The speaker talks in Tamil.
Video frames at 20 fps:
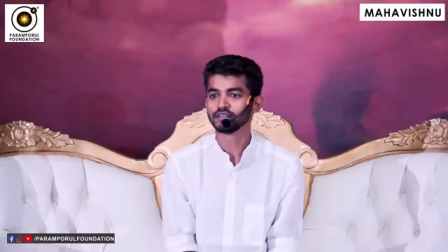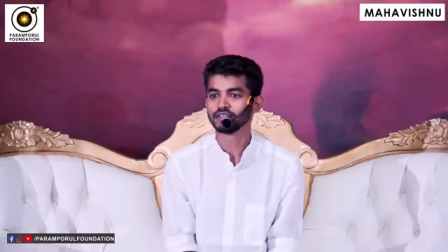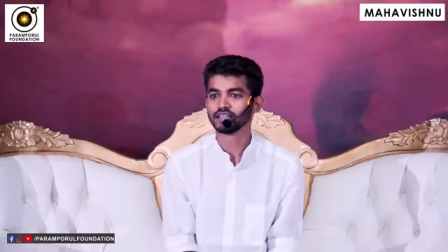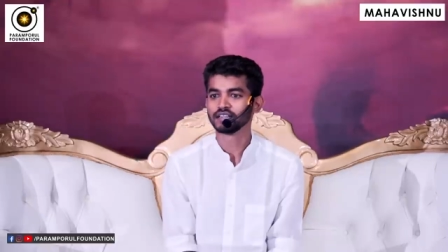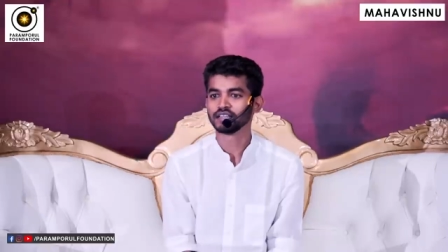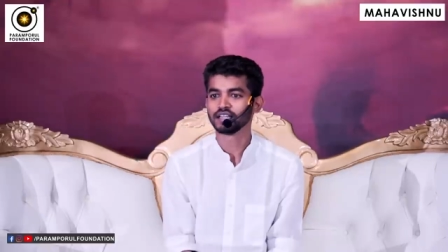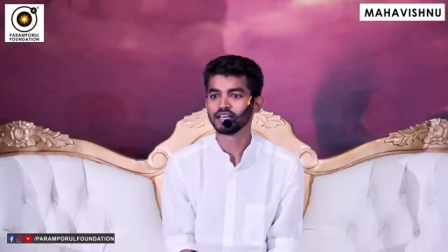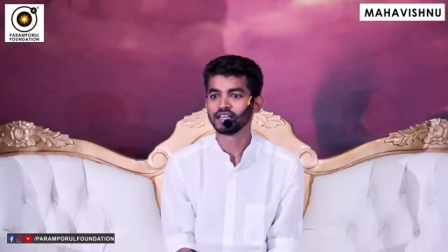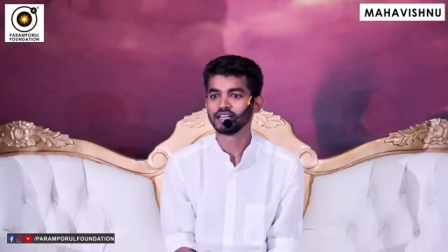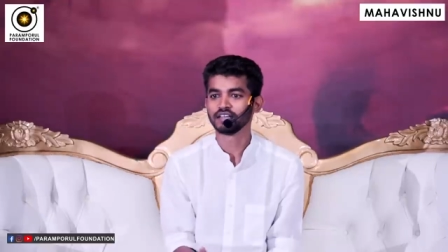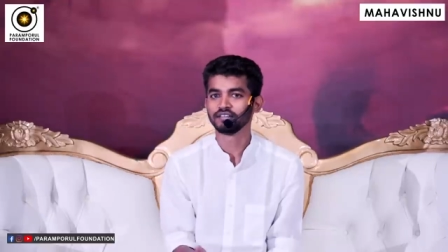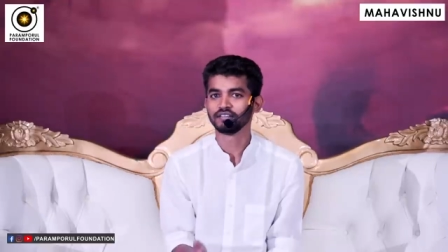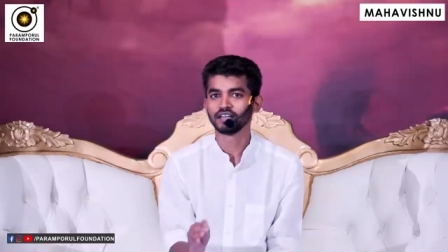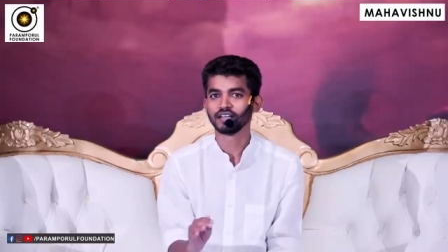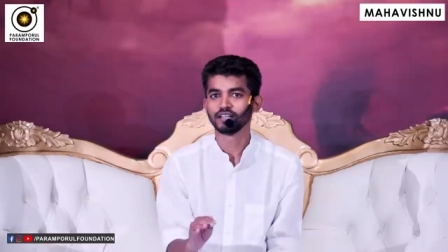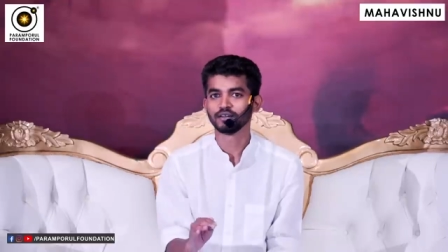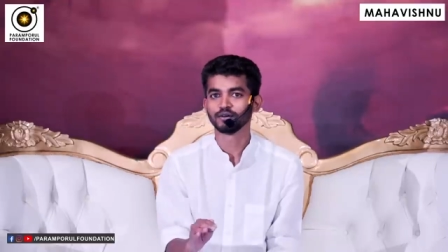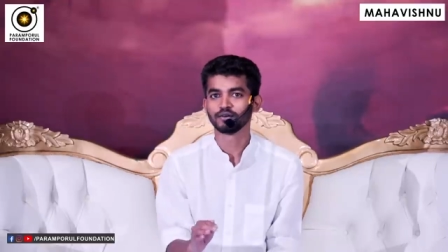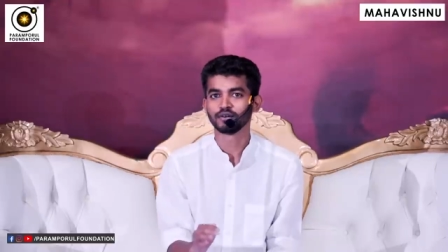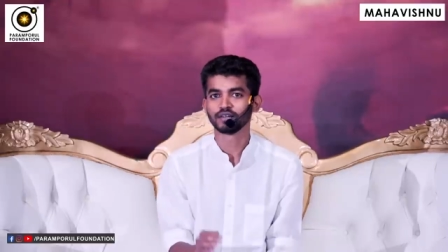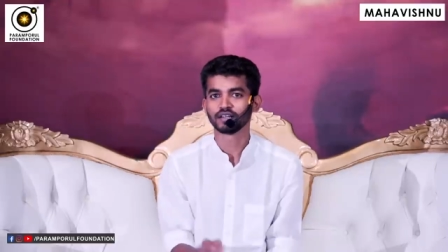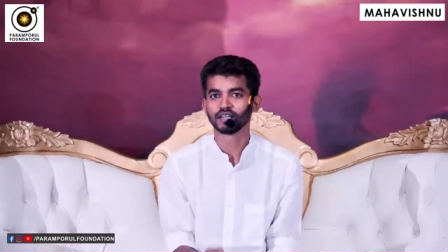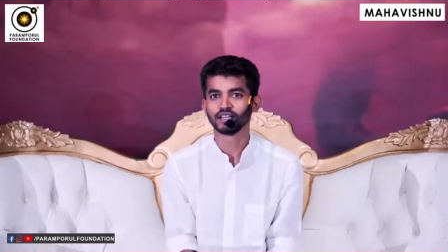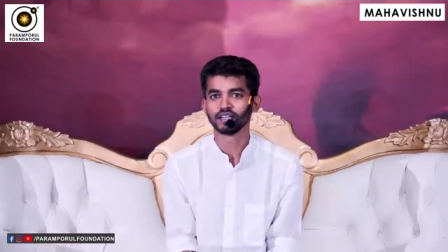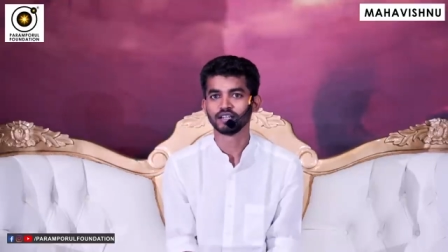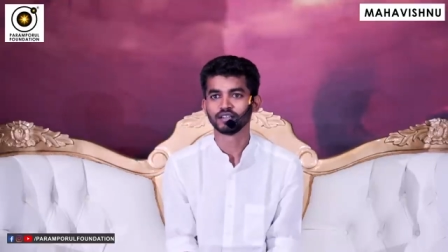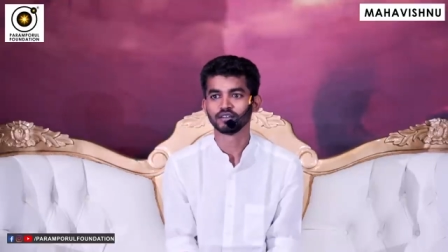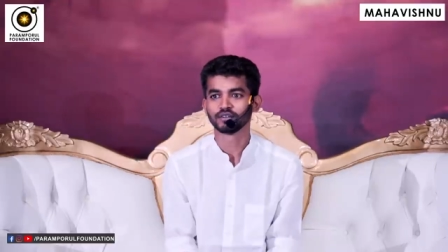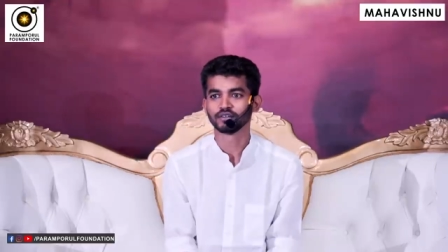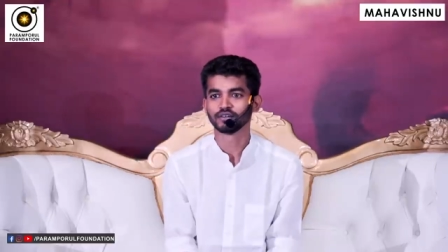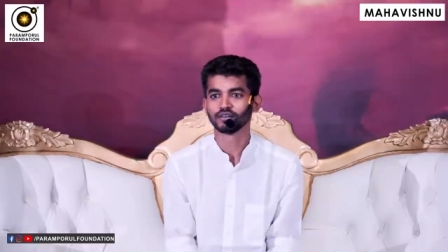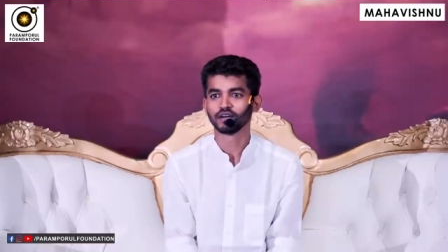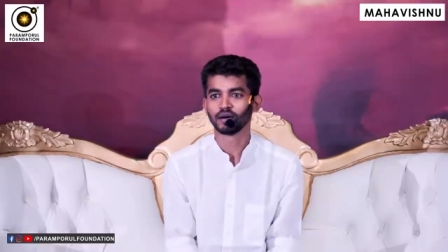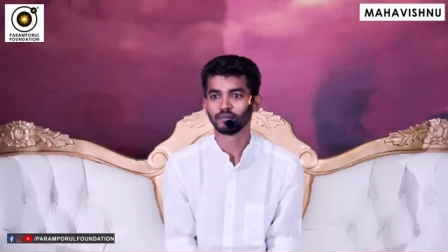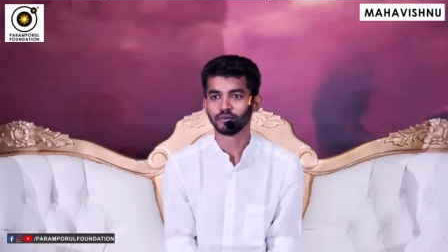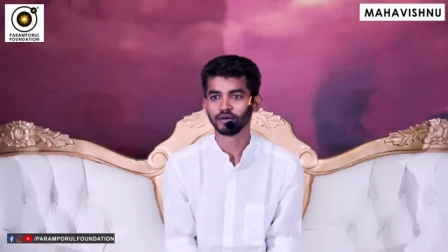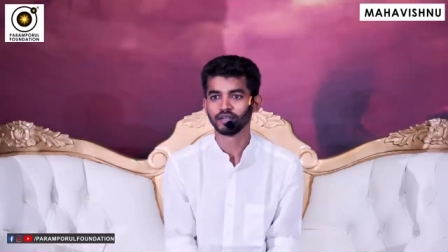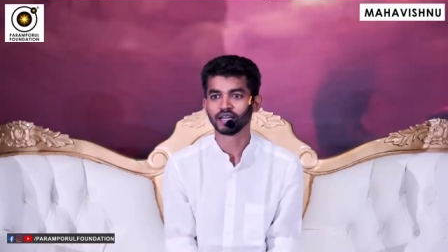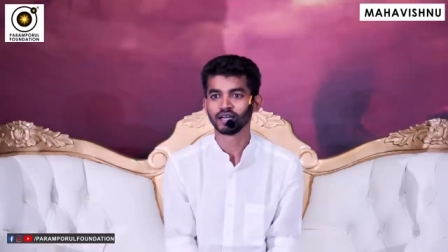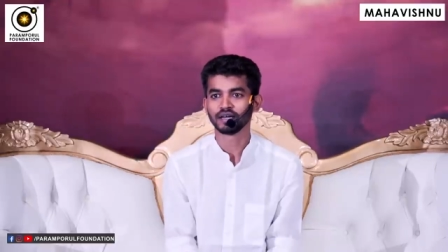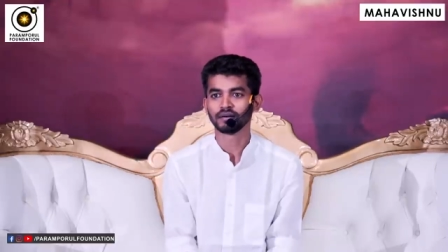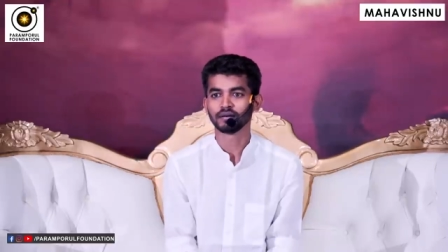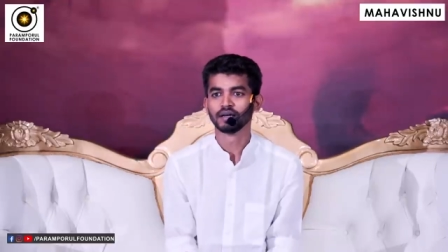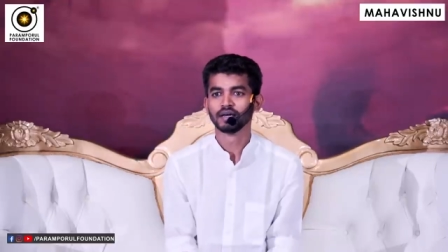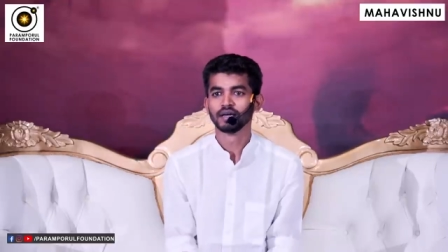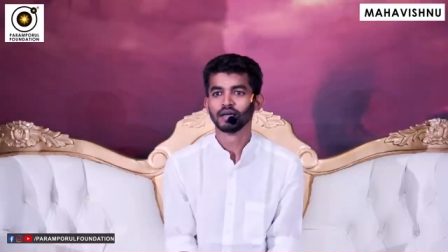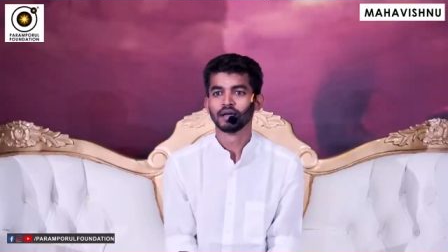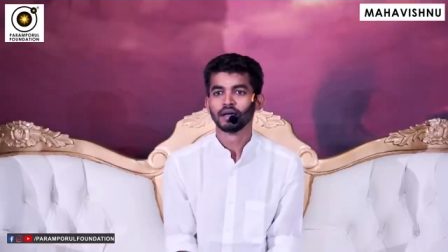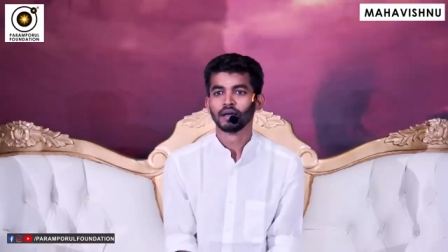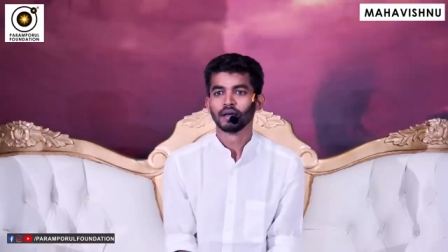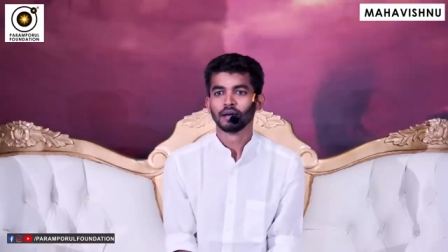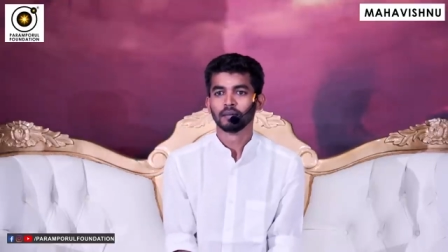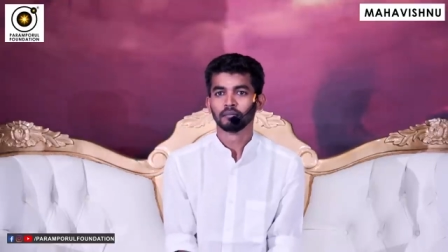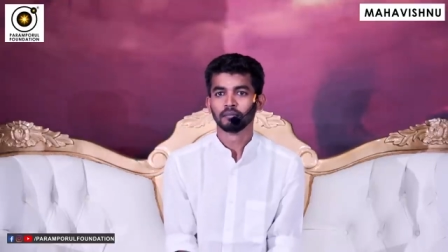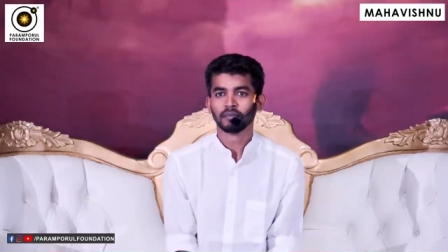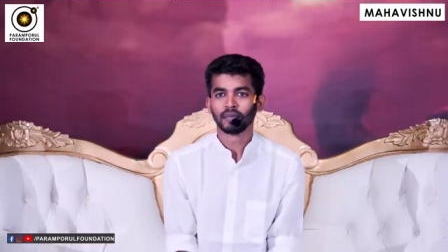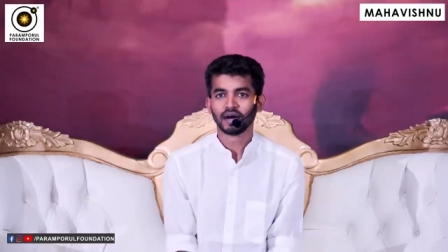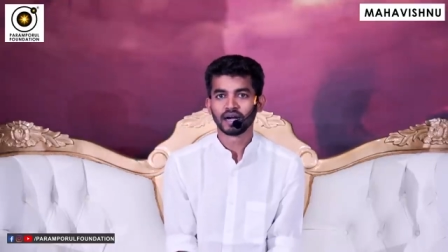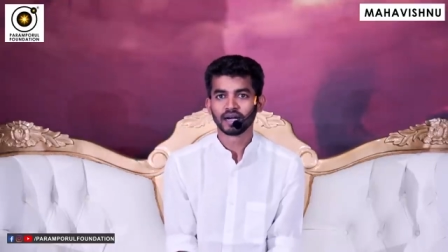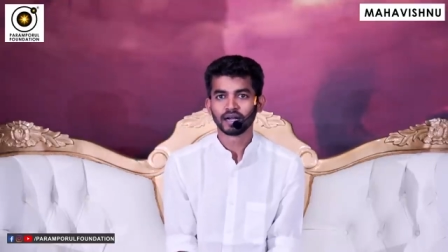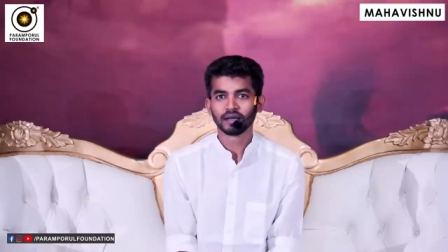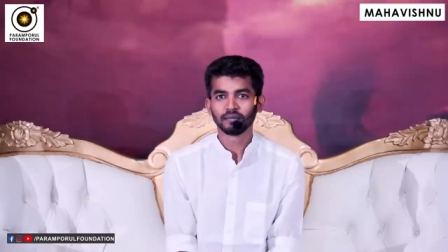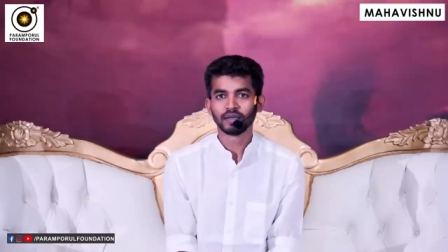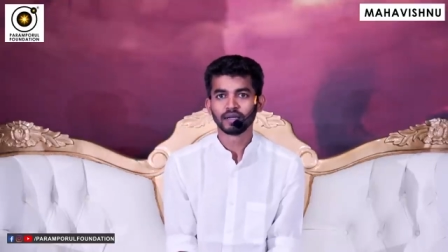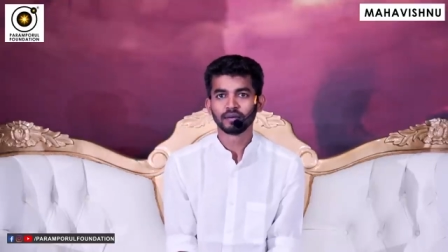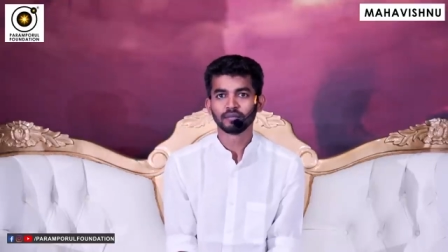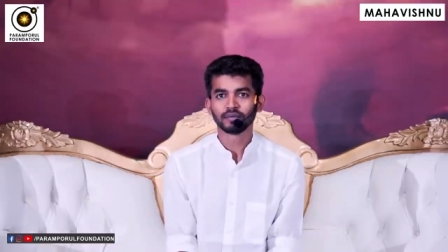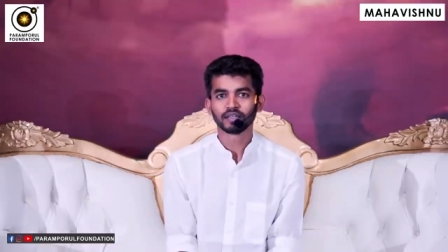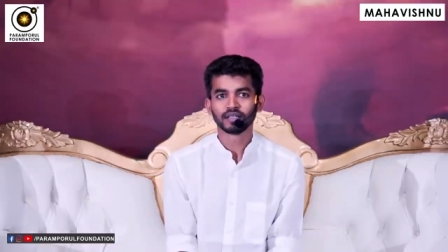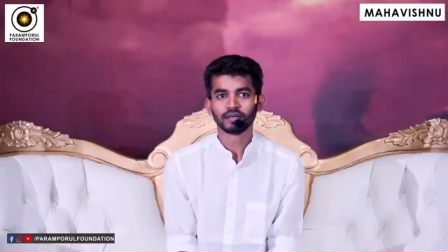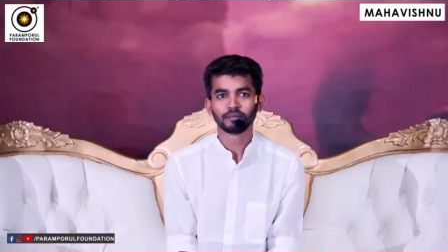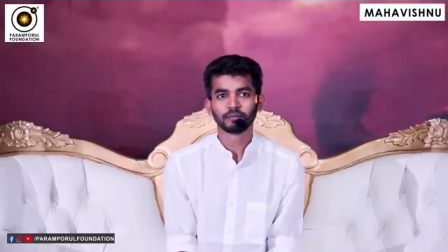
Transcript: எந்த அறிய வேண்டிய ஒன்றை அறியணும் அப்படின்னா மனம் என்பதை